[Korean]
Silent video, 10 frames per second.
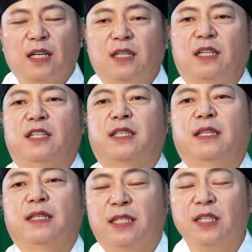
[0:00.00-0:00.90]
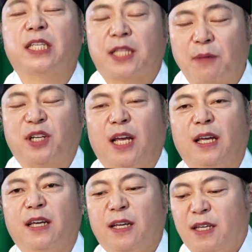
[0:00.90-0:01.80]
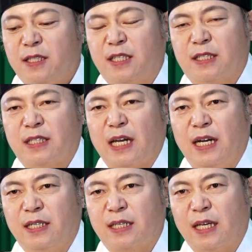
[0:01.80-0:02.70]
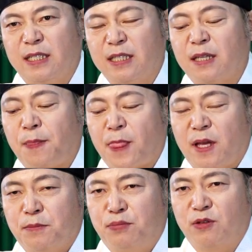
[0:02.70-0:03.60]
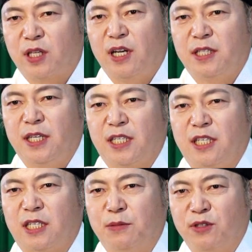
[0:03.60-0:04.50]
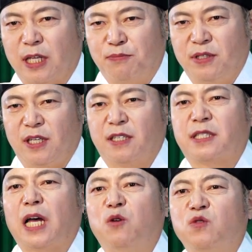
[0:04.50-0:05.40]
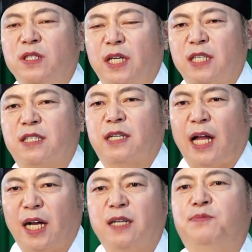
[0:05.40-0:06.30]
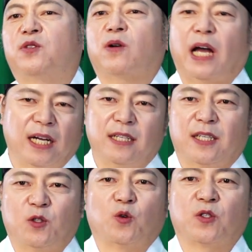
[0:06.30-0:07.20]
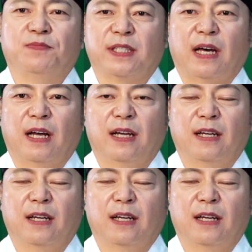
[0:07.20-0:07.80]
그렇기 때문에 식사할 때는 불쾌한 얘기, 기분 나쁜 얘기, 싸우는 얘기를 가급적 안 하는 게 좋습니다.